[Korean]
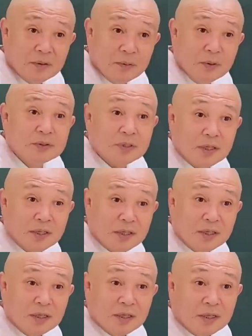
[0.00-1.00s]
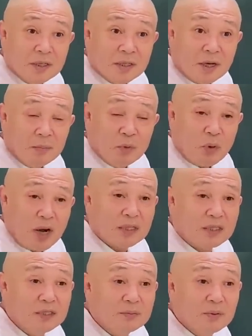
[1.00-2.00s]
월살이 한번
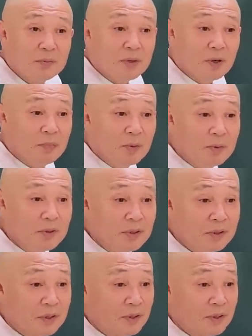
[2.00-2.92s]
확 뒤집어 엎어버리는